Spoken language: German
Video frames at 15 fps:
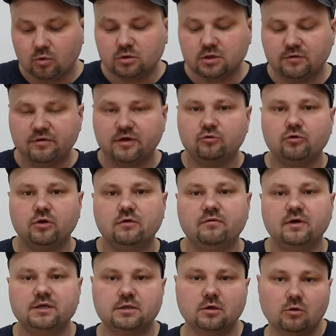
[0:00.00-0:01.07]
und eventuell
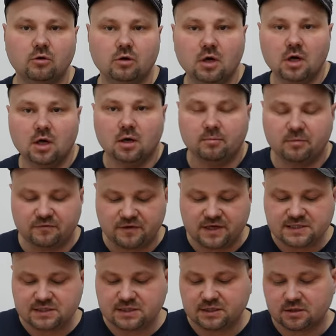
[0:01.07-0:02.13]
vielleicht auch
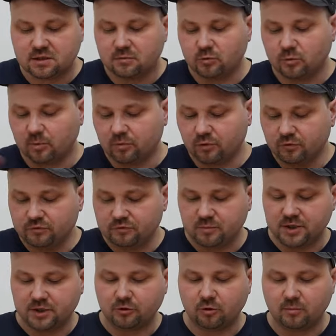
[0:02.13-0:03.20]
befestigt. Überprüft
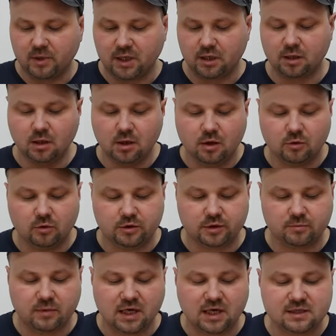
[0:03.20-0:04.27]
bitte nochmal
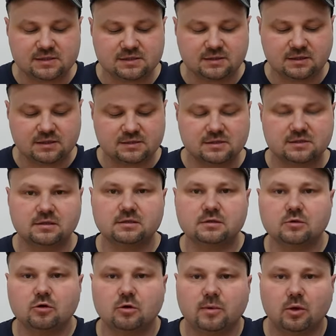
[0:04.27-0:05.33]
eure Maße, dass dieser
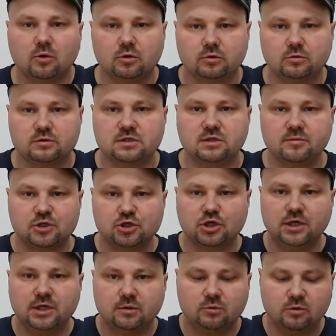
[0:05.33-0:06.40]
Rinnenkörper auch ordnungsgemäß
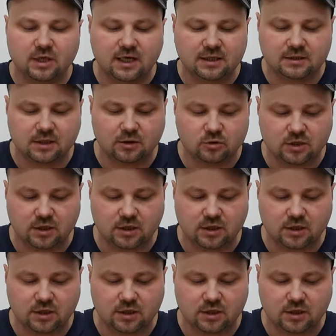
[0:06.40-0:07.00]
steht und achtet auch